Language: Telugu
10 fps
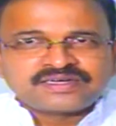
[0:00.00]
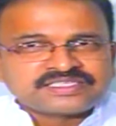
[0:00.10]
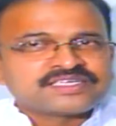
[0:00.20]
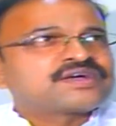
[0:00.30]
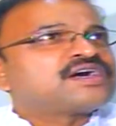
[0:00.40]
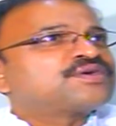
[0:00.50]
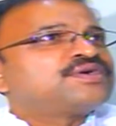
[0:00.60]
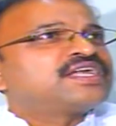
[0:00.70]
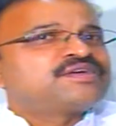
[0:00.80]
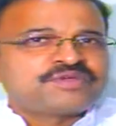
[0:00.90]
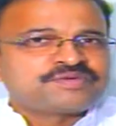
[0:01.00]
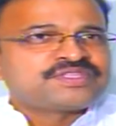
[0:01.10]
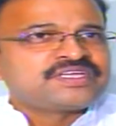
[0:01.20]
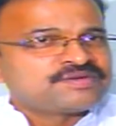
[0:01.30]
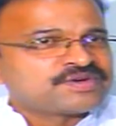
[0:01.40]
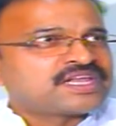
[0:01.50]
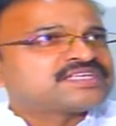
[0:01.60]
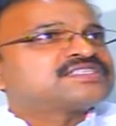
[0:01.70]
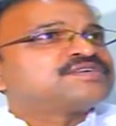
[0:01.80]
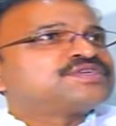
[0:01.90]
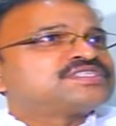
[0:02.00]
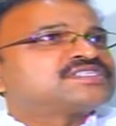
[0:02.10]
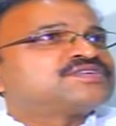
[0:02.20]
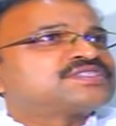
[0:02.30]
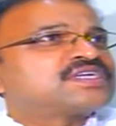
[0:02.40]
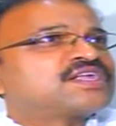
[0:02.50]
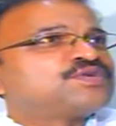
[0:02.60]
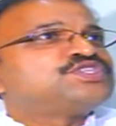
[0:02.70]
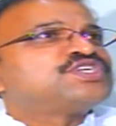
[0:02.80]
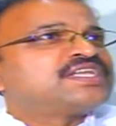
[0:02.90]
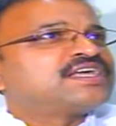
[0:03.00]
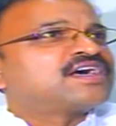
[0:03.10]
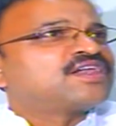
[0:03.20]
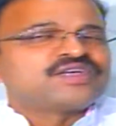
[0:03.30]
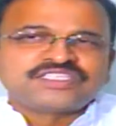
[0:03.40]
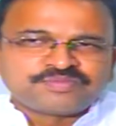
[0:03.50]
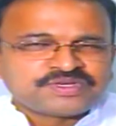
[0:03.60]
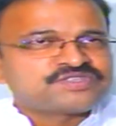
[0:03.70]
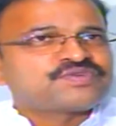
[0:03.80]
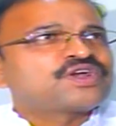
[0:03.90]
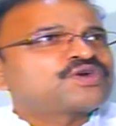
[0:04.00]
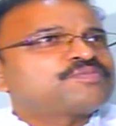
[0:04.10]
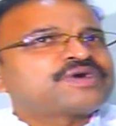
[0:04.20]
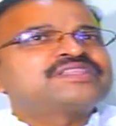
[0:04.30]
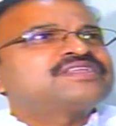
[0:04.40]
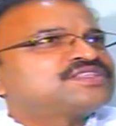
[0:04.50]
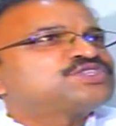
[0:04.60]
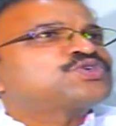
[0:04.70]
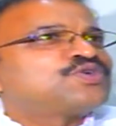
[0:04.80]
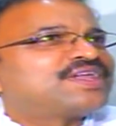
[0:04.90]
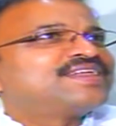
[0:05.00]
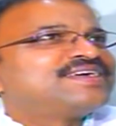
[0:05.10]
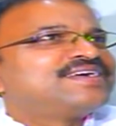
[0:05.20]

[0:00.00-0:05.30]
నిజం కాకుంటే మేము దీన్ని వదిలేస్తాం వచ్చే సంవత్సరానికి వచ్చే ఎన్నికల్లో అని చెప్పేసి వాళ్ళు కూడా బాధ్యత తీసుకోవాలి